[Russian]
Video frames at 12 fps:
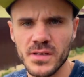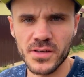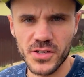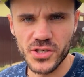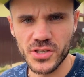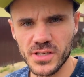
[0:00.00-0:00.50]

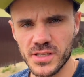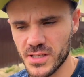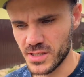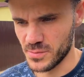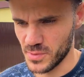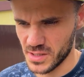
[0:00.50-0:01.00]
Решили дойти
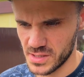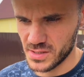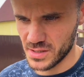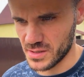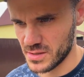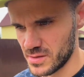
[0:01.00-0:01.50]
до
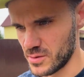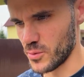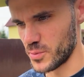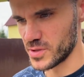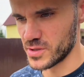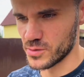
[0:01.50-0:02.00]
магазина,
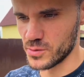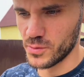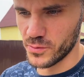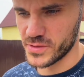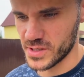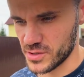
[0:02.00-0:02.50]
купить еду,
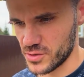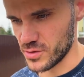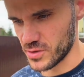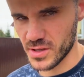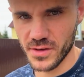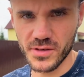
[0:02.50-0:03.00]
взять
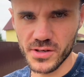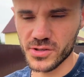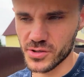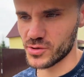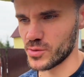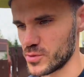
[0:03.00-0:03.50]
что-нибудь на вечер,
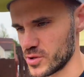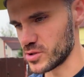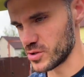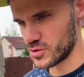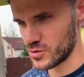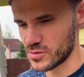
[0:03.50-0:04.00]
чтобы
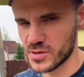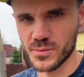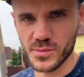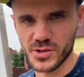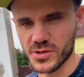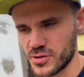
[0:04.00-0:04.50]
шашлычок, там
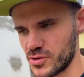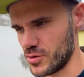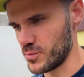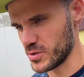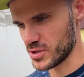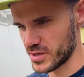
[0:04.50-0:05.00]
машлычок да,
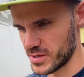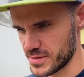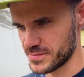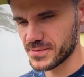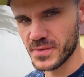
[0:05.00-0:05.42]
пожарить.